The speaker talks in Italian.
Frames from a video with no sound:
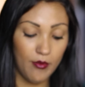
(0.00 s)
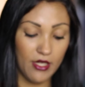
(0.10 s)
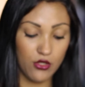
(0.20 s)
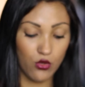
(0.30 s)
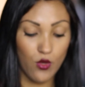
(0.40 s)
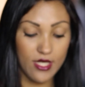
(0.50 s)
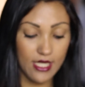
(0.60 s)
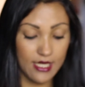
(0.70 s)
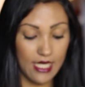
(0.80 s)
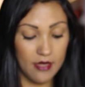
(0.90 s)
preso
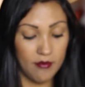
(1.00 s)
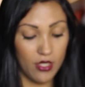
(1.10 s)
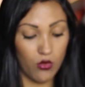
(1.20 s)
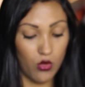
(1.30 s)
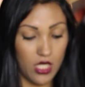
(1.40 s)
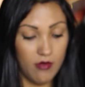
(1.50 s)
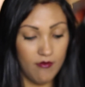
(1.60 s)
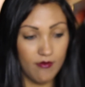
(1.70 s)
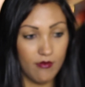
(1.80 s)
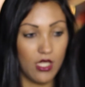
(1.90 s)
queste scarpe
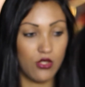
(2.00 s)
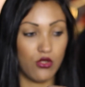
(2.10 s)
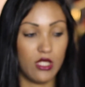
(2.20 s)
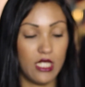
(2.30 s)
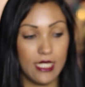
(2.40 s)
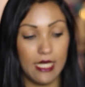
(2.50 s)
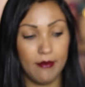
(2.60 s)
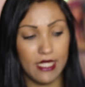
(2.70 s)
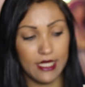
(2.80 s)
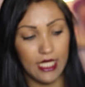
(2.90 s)
qui che sono delle
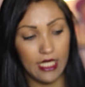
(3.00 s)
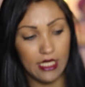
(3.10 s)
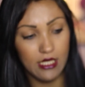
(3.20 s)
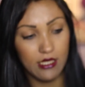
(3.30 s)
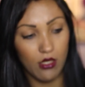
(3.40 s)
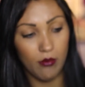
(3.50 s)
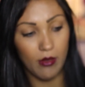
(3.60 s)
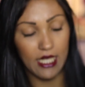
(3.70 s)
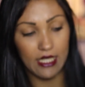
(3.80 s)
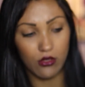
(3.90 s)
scarpe da tennis ho
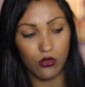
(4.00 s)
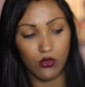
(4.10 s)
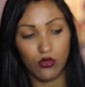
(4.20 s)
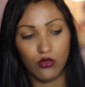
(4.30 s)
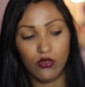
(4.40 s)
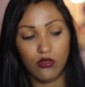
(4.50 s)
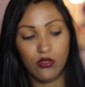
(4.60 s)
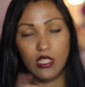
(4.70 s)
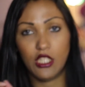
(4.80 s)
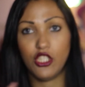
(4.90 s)
pagato
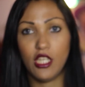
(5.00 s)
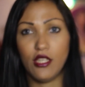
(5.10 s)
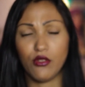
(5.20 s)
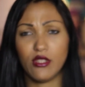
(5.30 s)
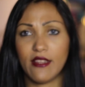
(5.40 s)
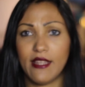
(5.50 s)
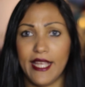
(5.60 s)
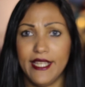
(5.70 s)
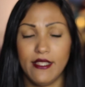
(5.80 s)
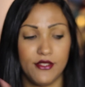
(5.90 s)
10 euro da
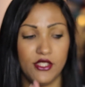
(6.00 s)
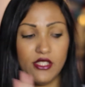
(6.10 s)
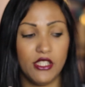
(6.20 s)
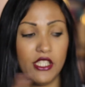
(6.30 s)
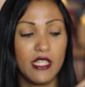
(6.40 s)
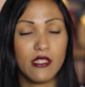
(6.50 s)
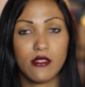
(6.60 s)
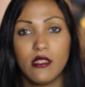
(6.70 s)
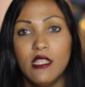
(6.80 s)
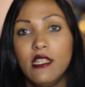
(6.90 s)
tennis e
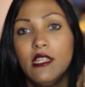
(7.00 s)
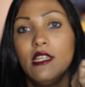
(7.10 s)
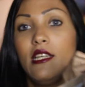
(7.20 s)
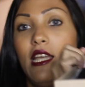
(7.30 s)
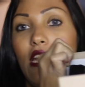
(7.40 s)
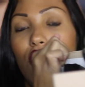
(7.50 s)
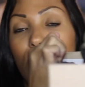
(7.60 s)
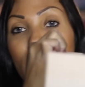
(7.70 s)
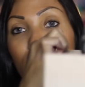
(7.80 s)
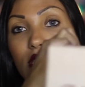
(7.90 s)
sneakers e il
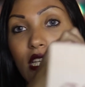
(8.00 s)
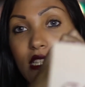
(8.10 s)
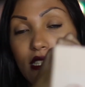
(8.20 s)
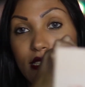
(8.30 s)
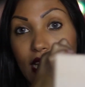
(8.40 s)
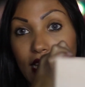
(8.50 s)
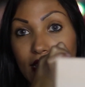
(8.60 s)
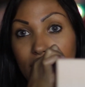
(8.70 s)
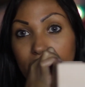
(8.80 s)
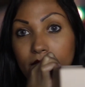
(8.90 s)
numero
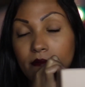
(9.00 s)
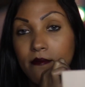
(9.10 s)
37